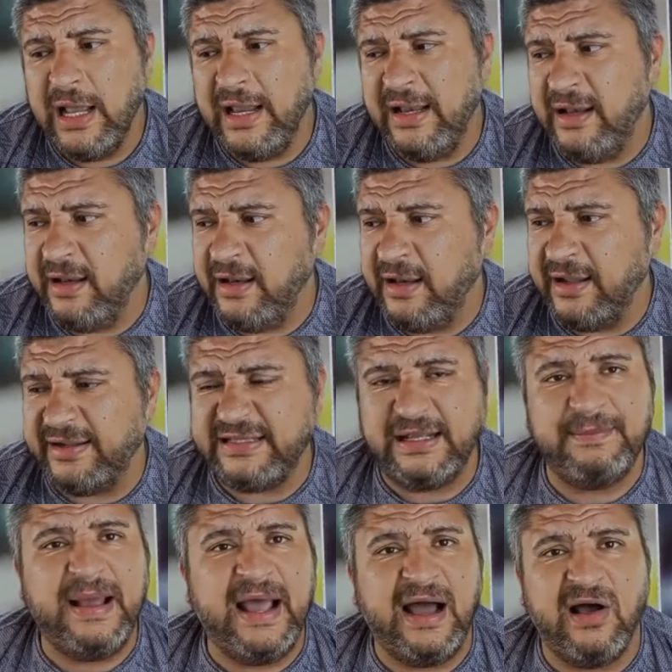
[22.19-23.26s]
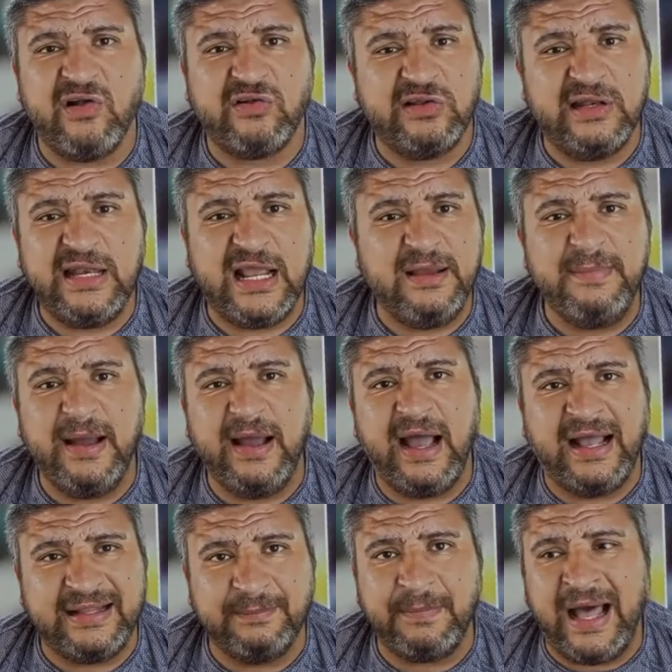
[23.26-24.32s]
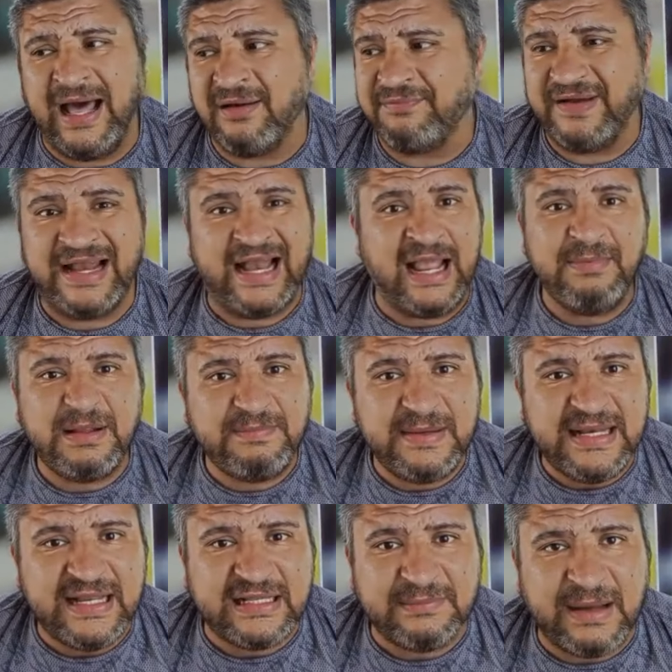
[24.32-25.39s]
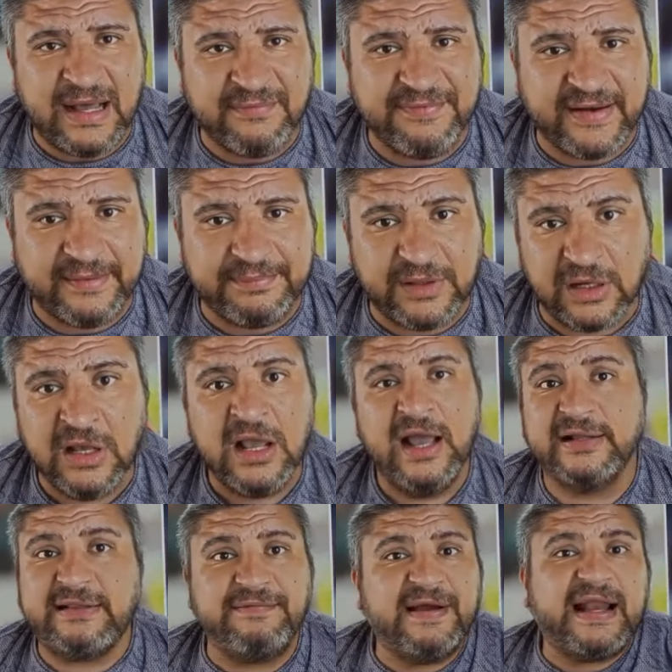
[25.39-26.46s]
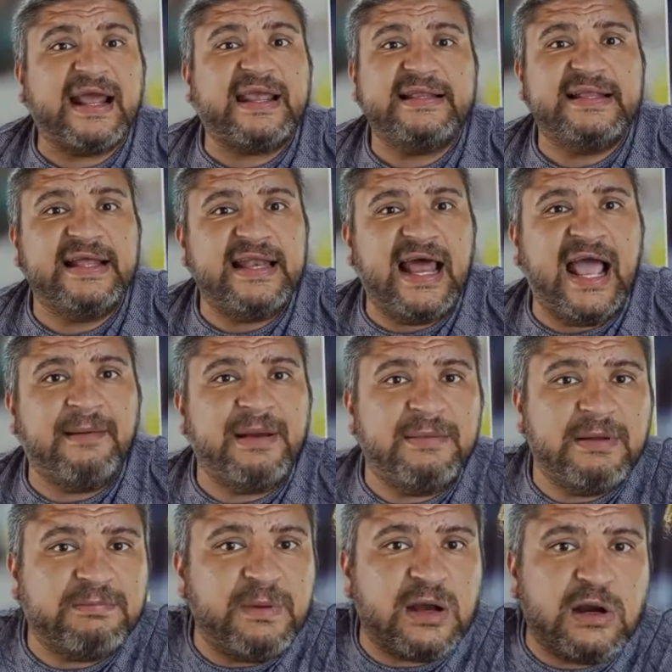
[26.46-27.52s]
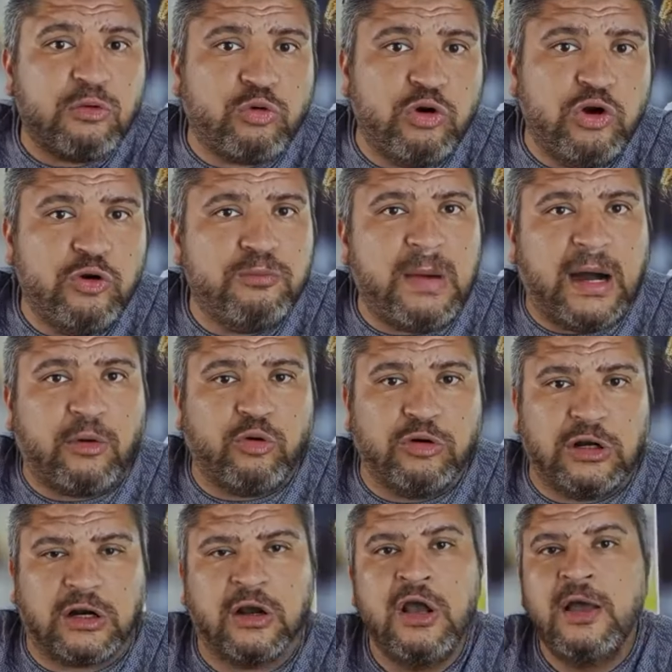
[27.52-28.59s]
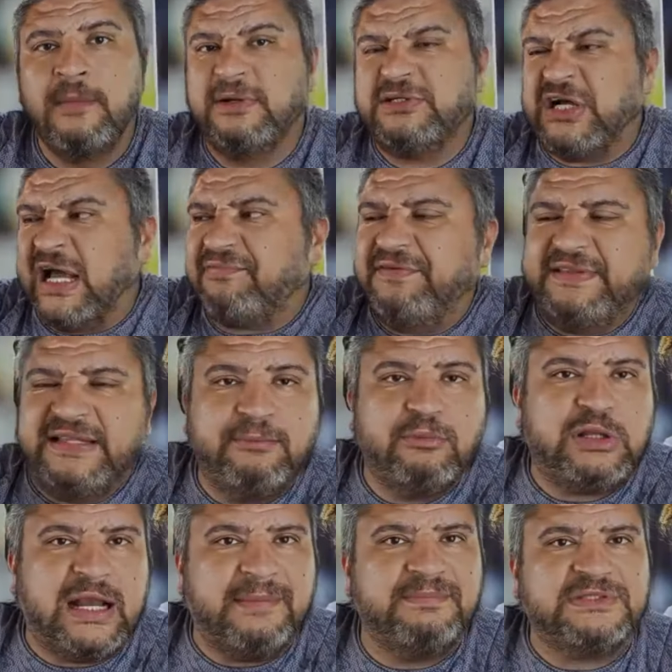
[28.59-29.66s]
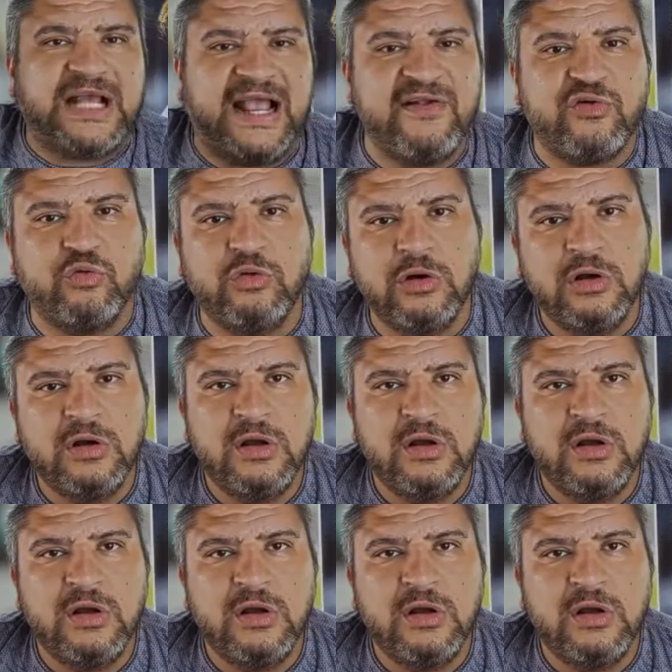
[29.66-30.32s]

الاجتماع اصل اللعيبه هتبقى عارفه لعيبه مين اللي هتبقى عارفه يا كابتن انت فاكرك ان اللاعب اللي بيتمرن كل يوم مع كولر مش عارف ان المدرب مش عايزه